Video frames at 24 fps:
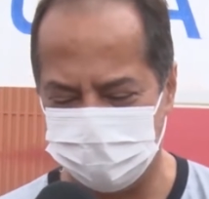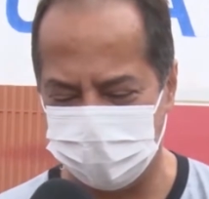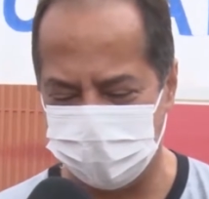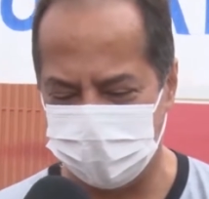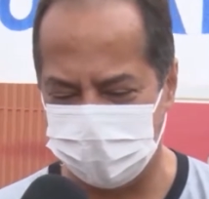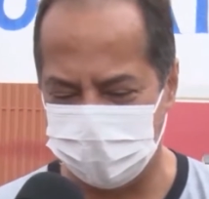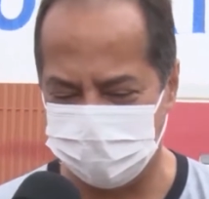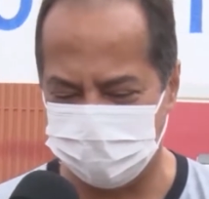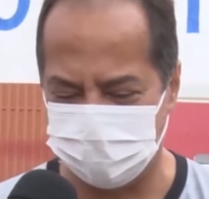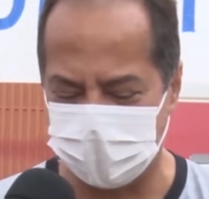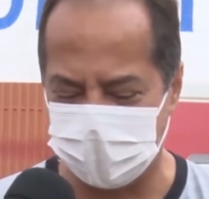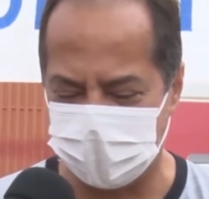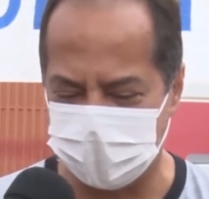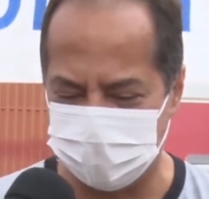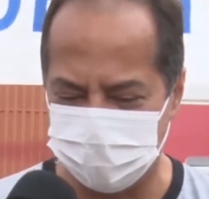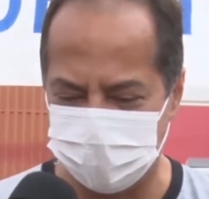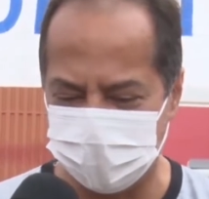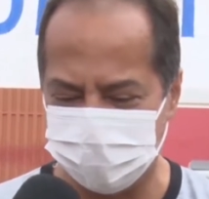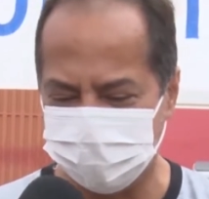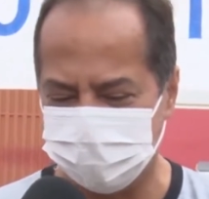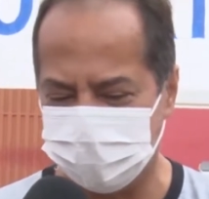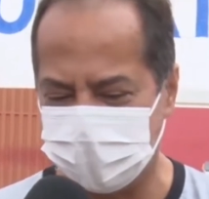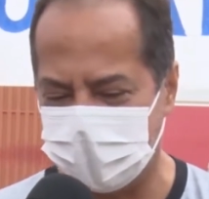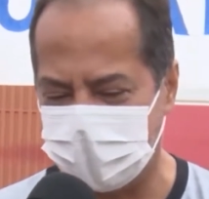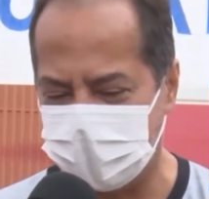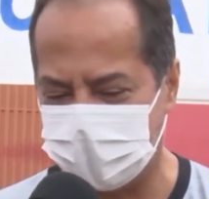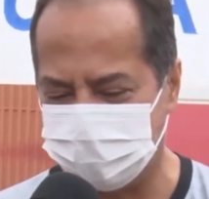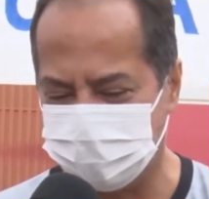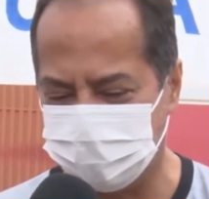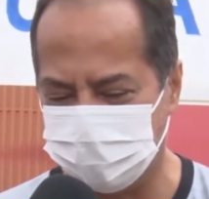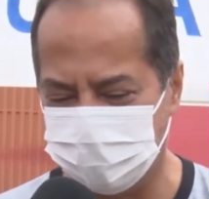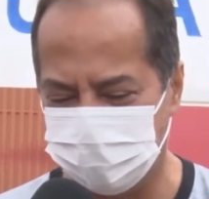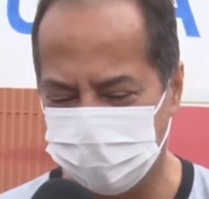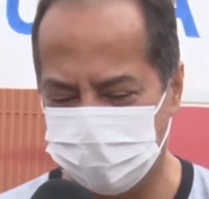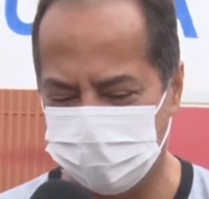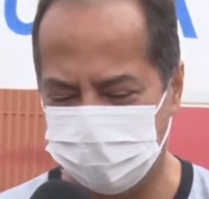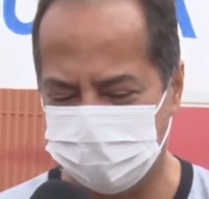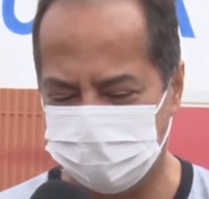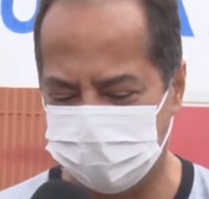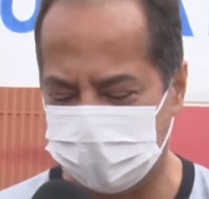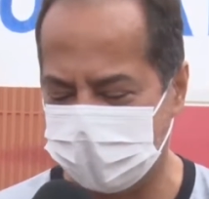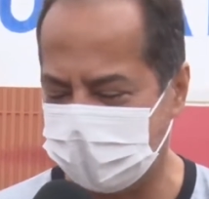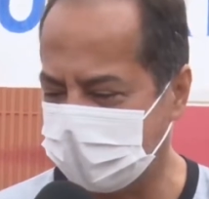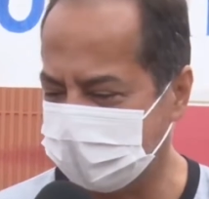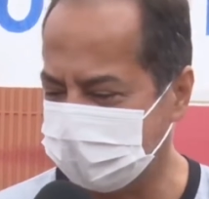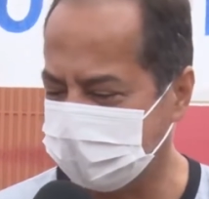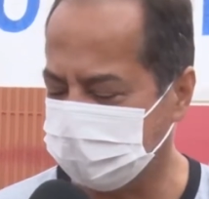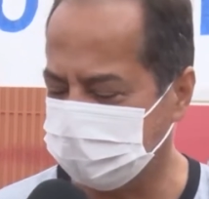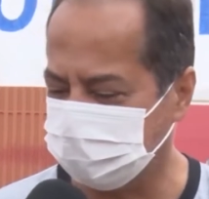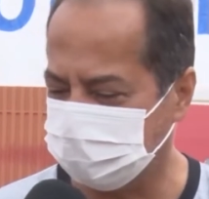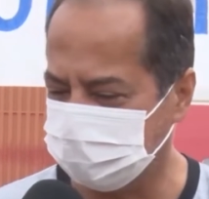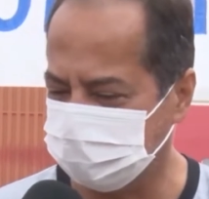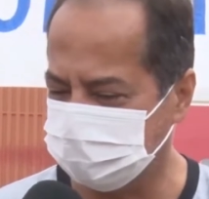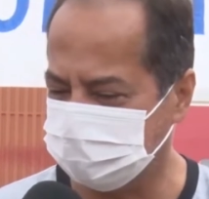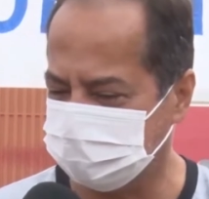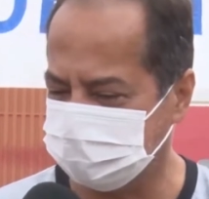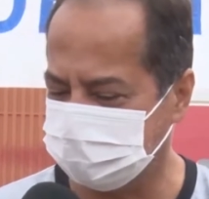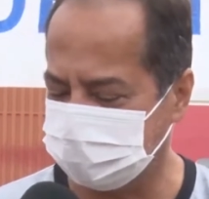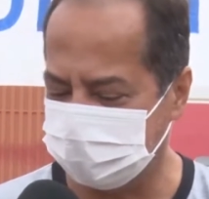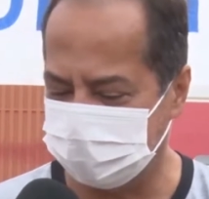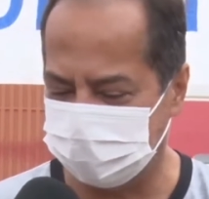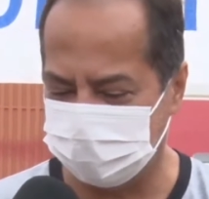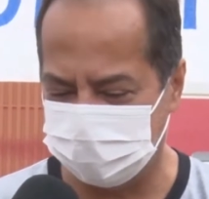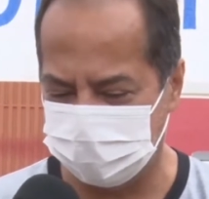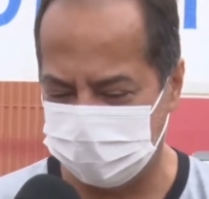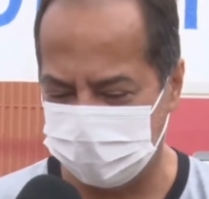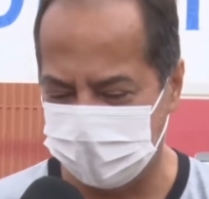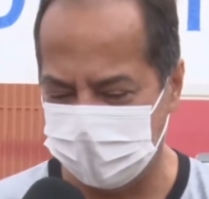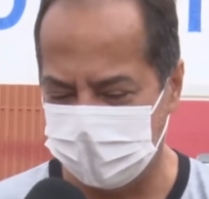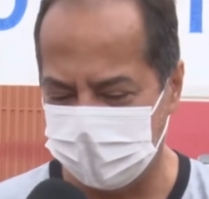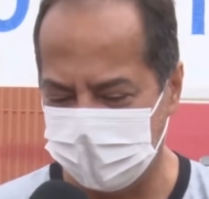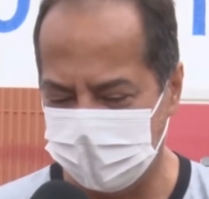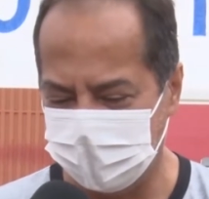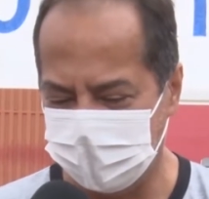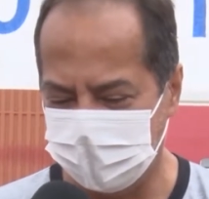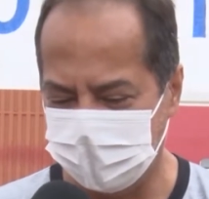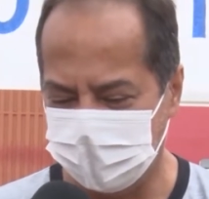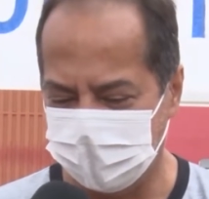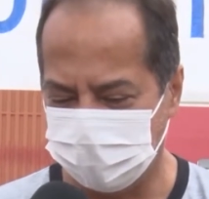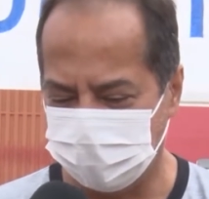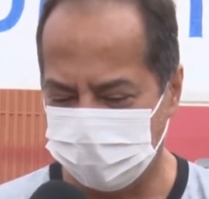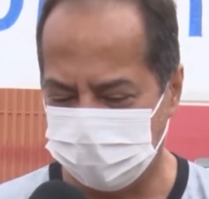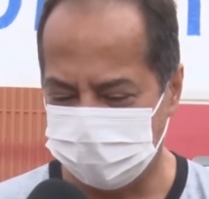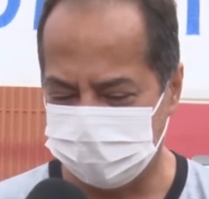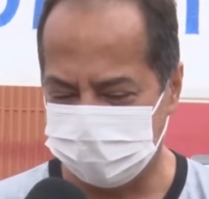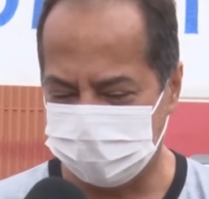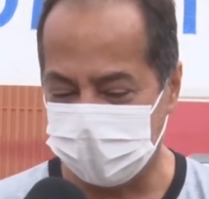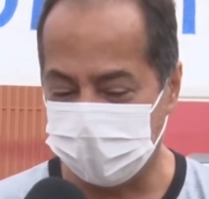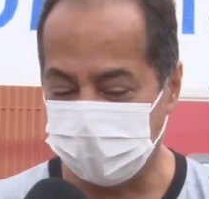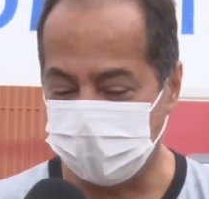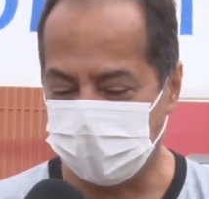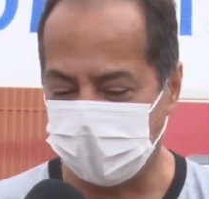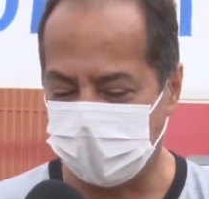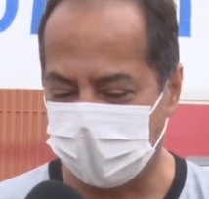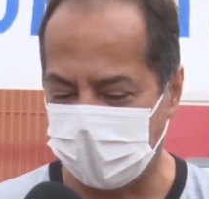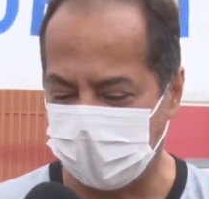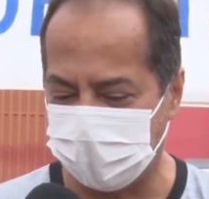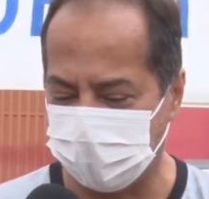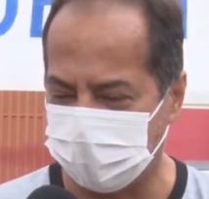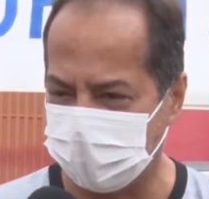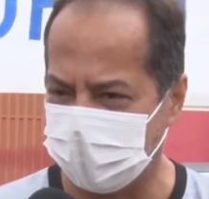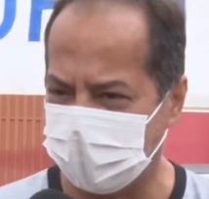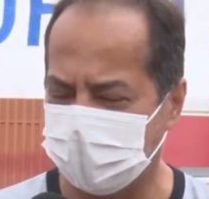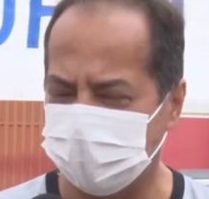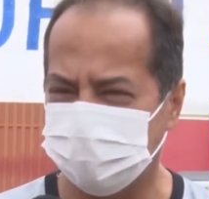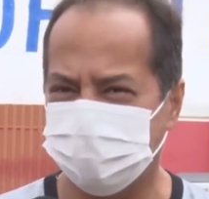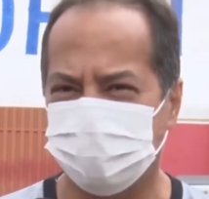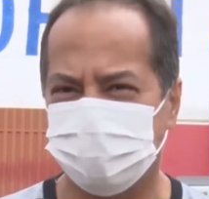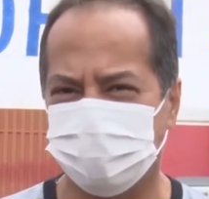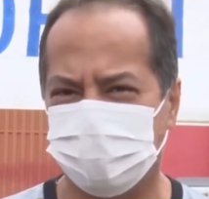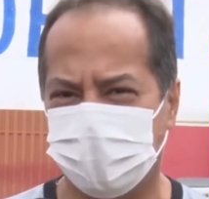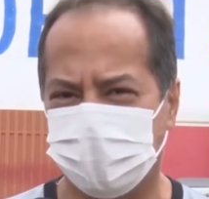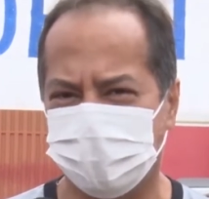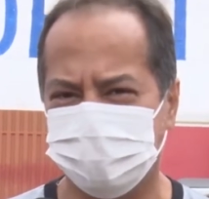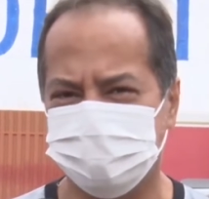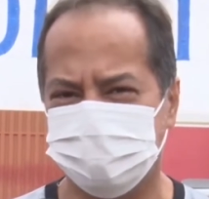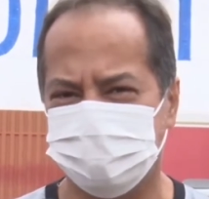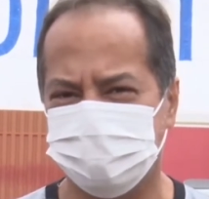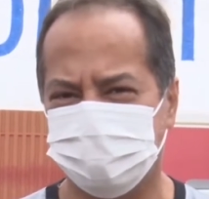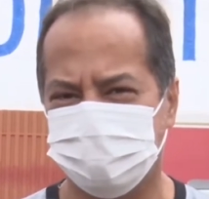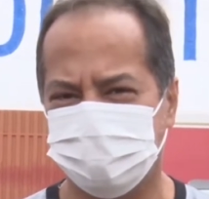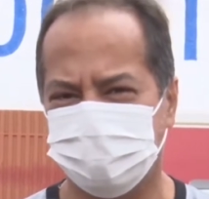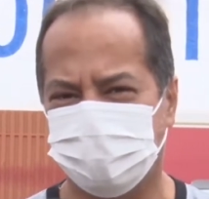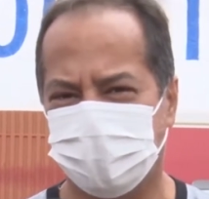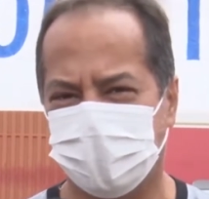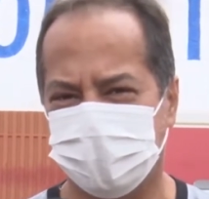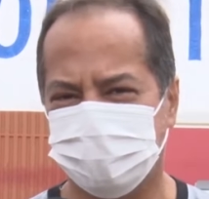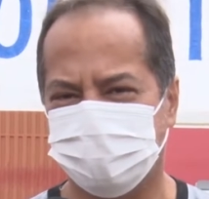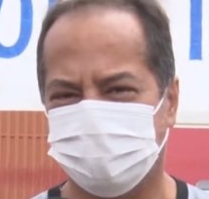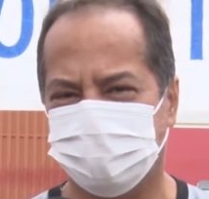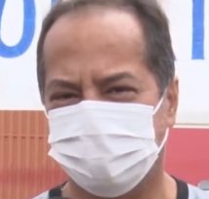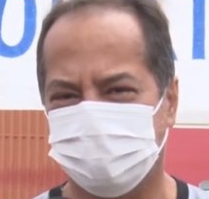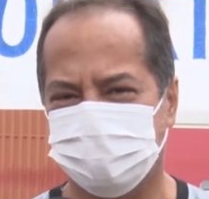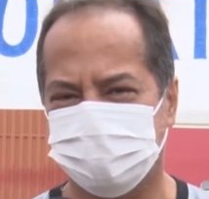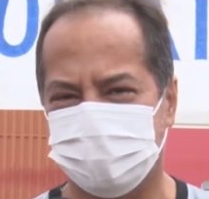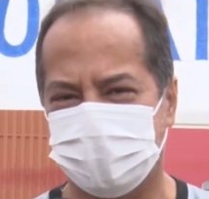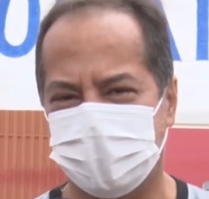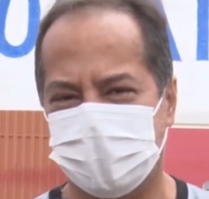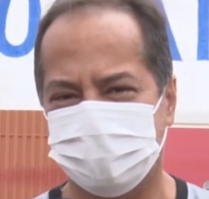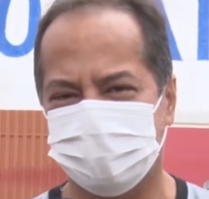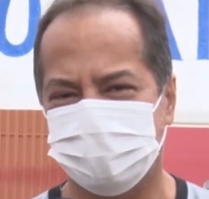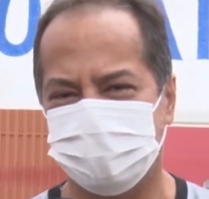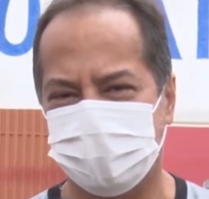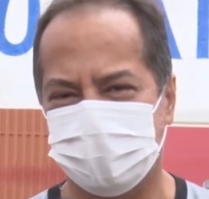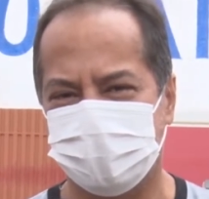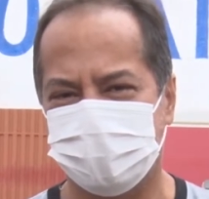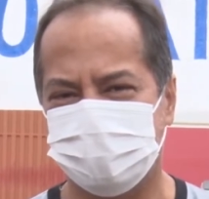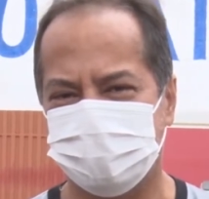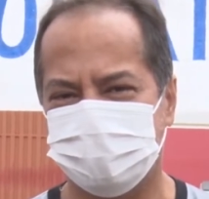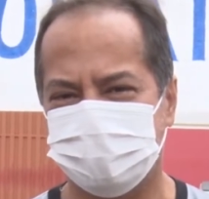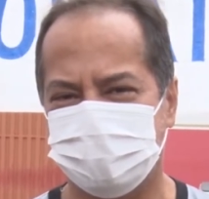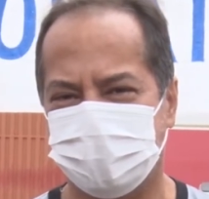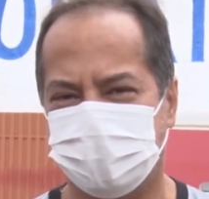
é, parabéns ao ganhador, obrigado a todos que sempre colaboraram com nós, com o nosso projeto, né?